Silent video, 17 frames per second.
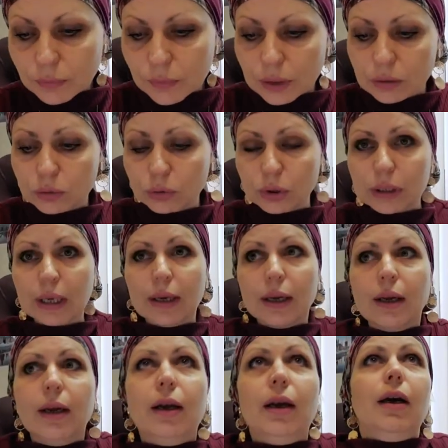Вот.
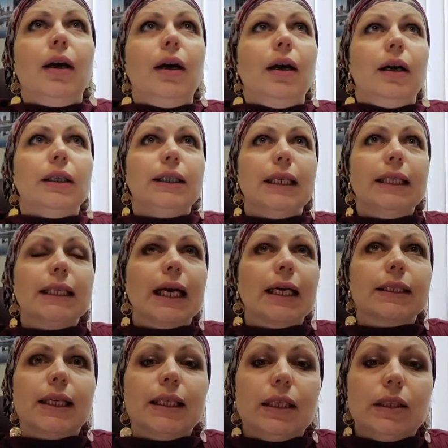Я
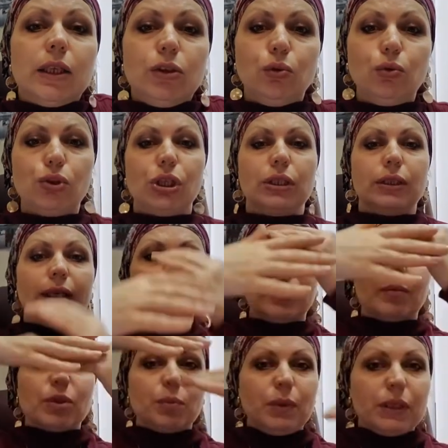никогда не даю учить на
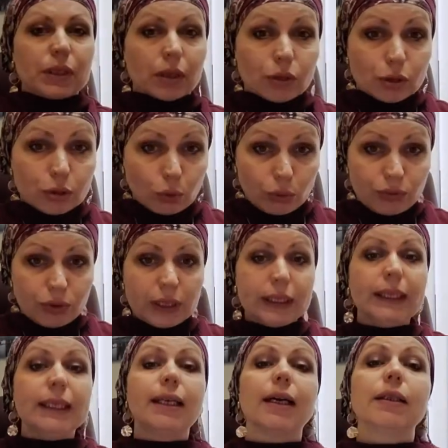дом список слов.
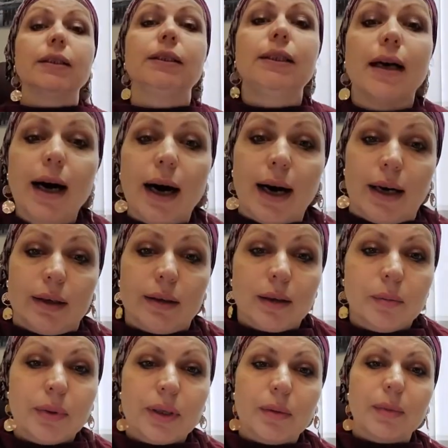Никогда.
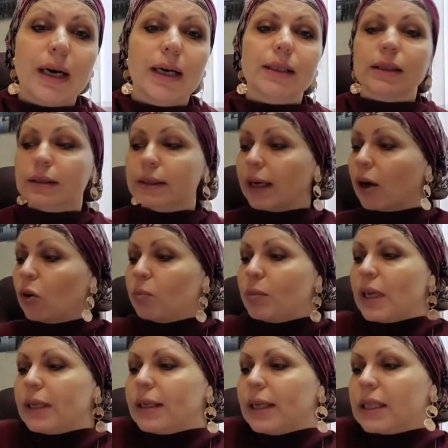Понимаете, да, у
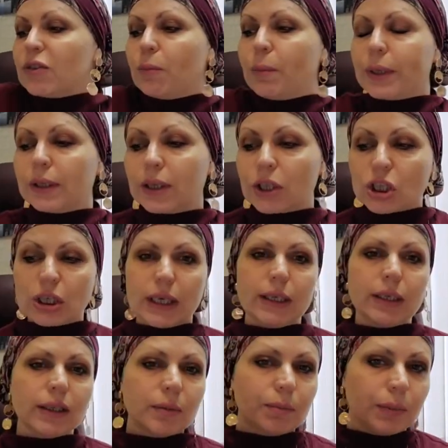меня есть в
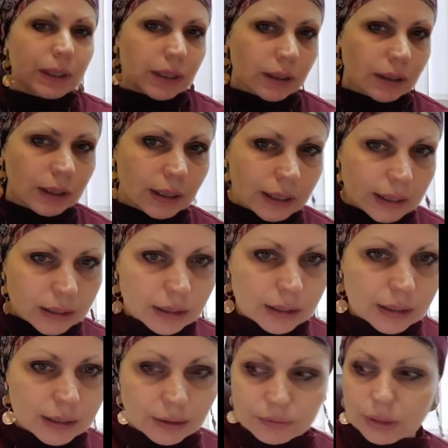приложении написанные эти
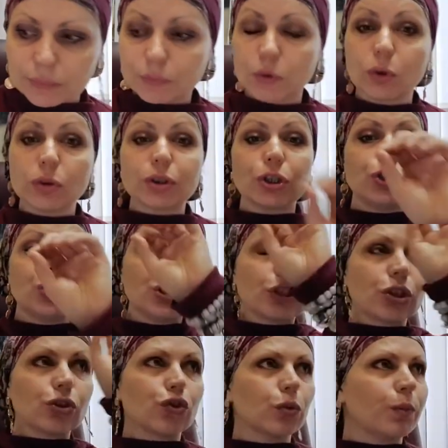слова, но это
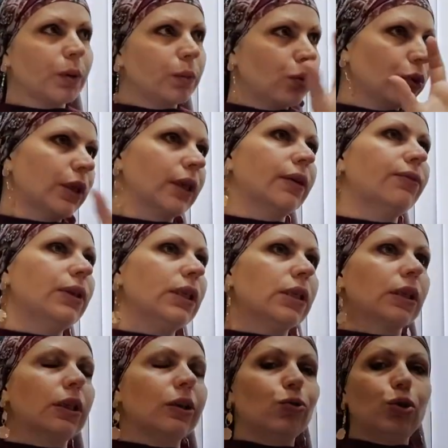чисто, чтобы ребенок
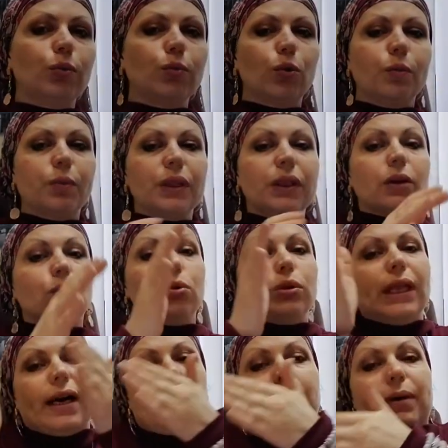видел, и у него было
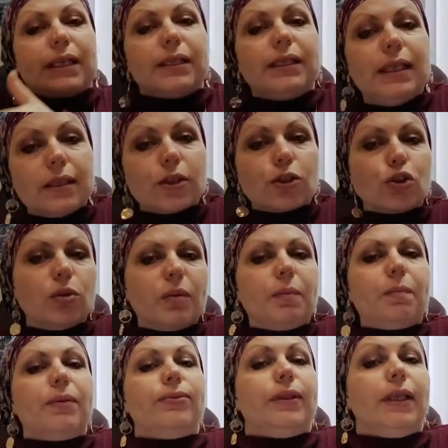куда обратиться,
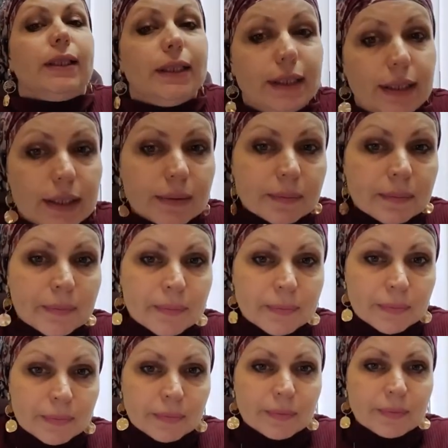чтобы повторить.
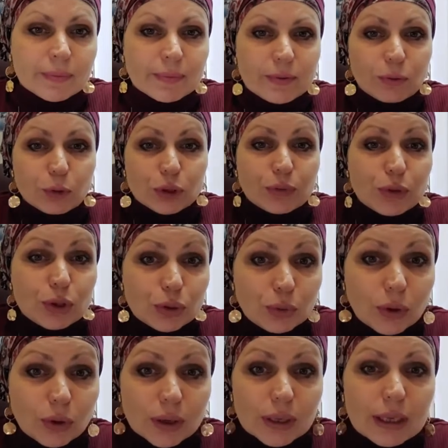Вот и
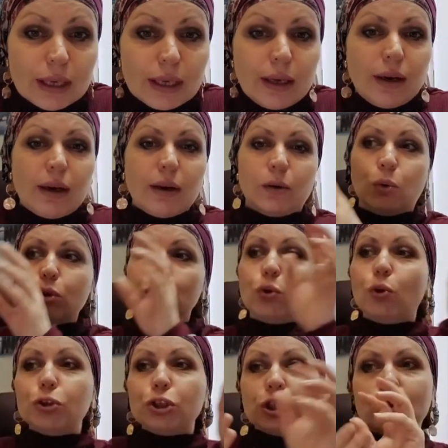все. Он
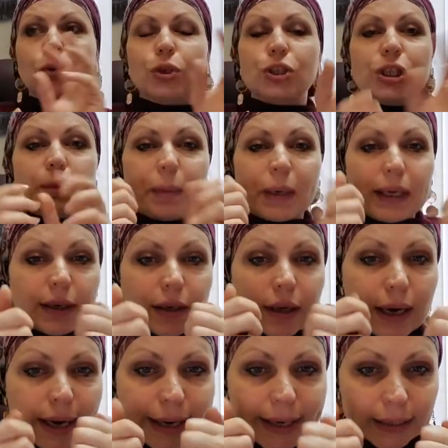хочет, хочет,
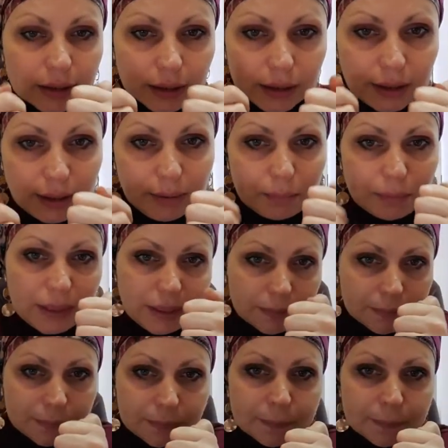поиграет ими.